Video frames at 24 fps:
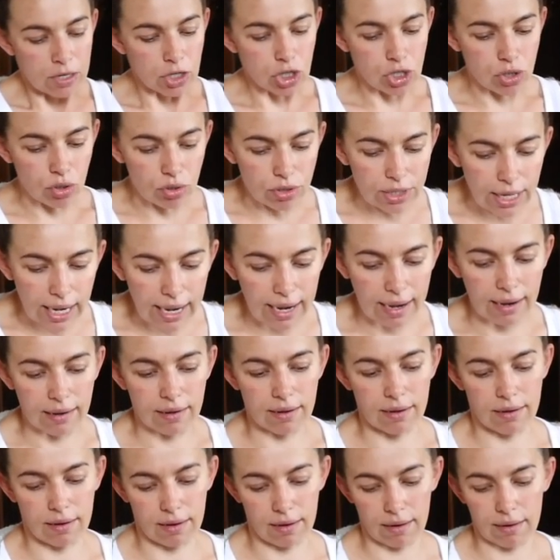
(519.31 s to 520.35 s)
что да,
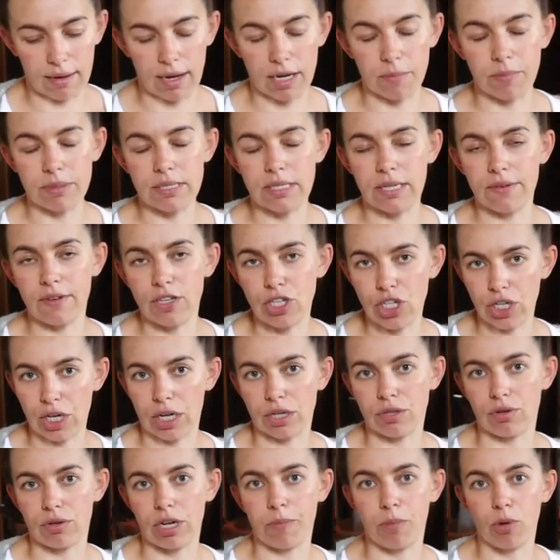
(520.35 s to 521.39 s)
а, как бы те вещи,
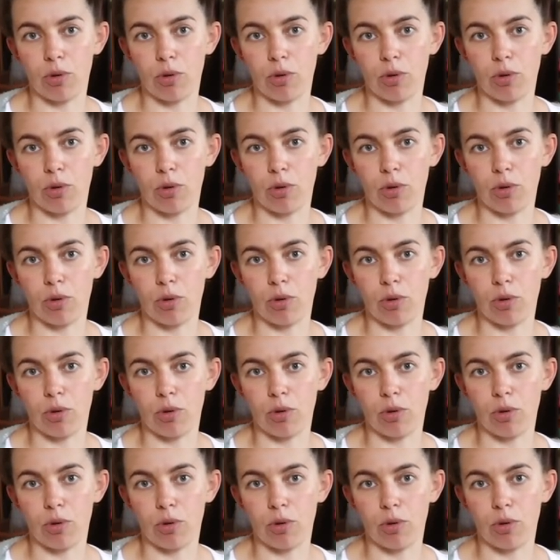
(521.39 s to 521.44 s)
которые я